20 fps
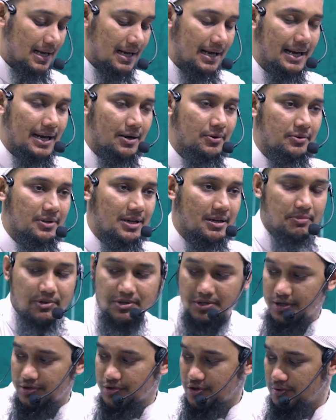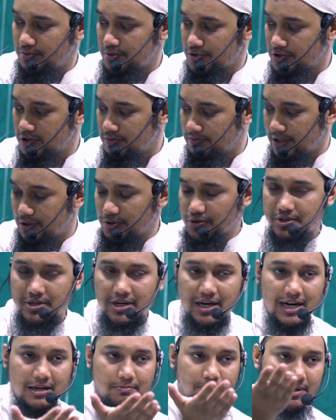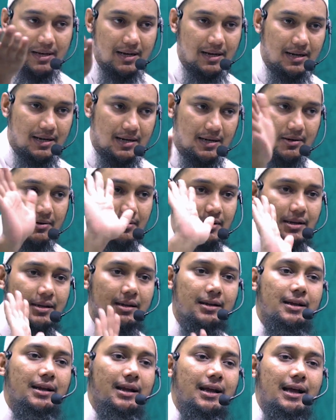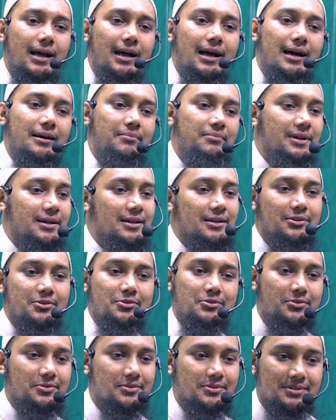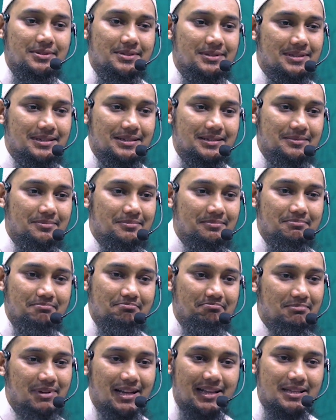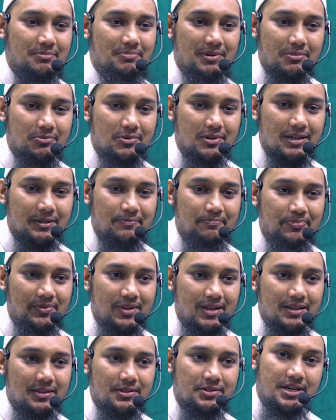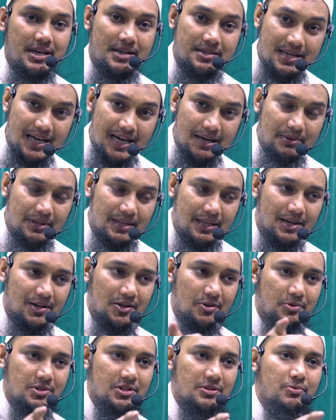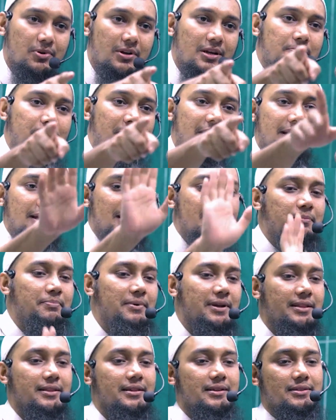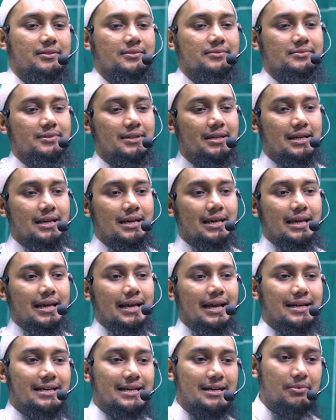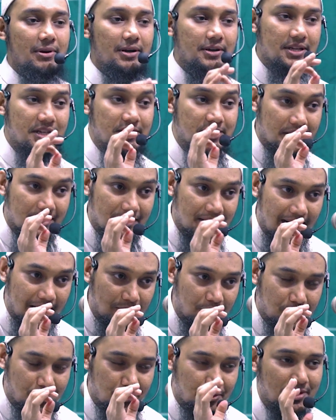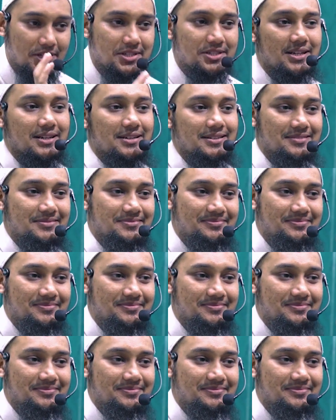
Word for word: আর এখনকার বিশ্বের সমস্ত মানুষকে আরেক পাল্লায় রাখা হলে আমরা কিন্তু বিলাতে পারবো না সেই সাহাবি থেকে নবীজি বললেন পানি এনে পানি দিয়ে দাও এটাকে বলে টিচার আদর্শ টিচার